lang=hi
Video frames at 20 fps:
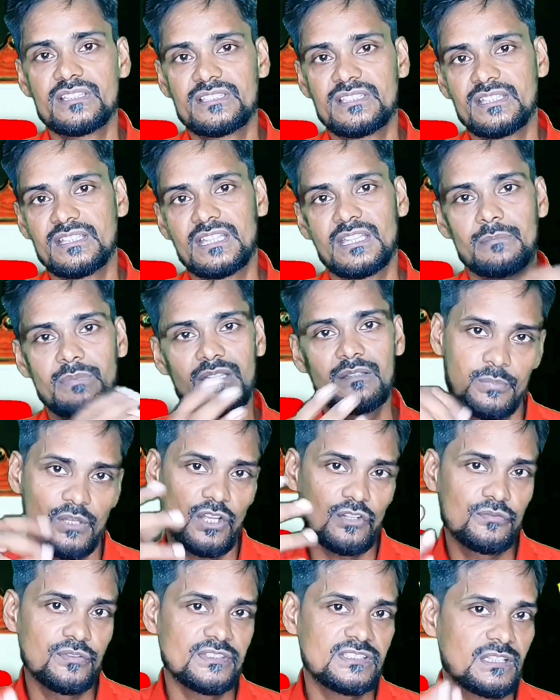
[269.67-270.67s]
किसी के भी
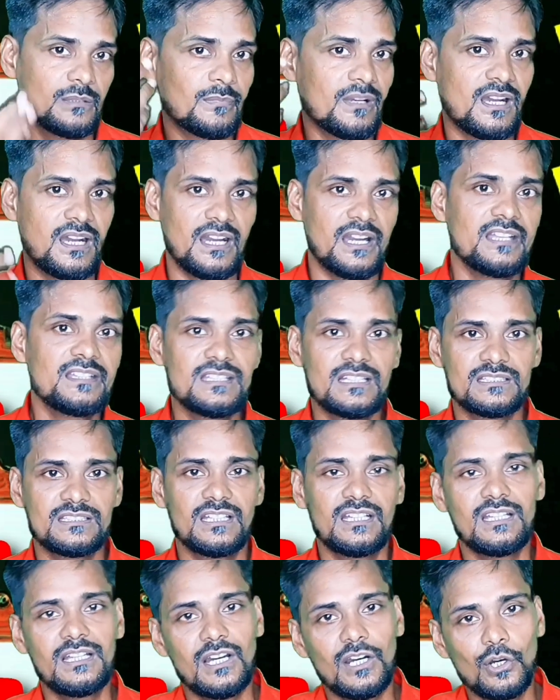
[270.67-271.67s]
ब्राउज फीचर में आ
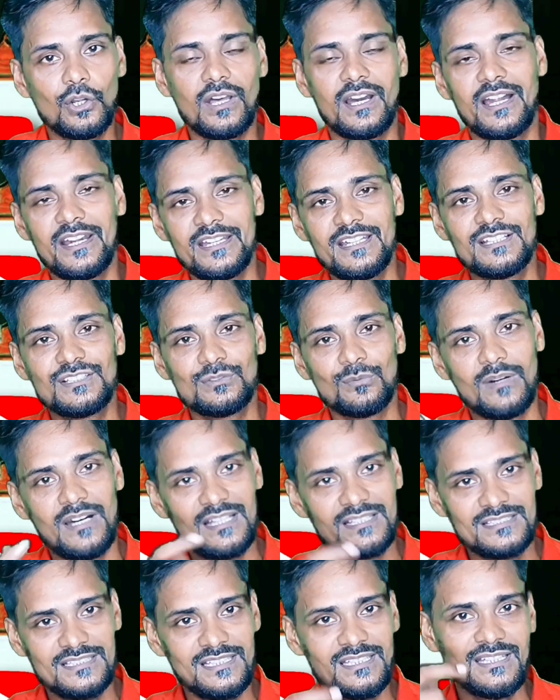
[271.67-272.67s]
जाता है और ऑडियंस
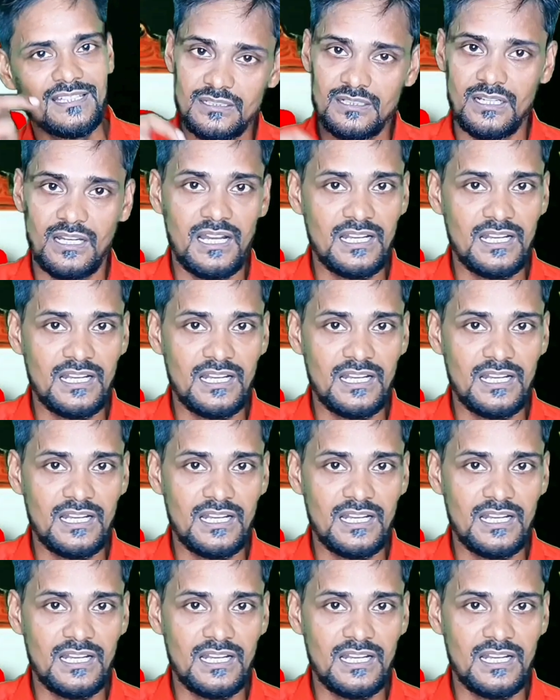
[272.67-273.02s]
वहाँ से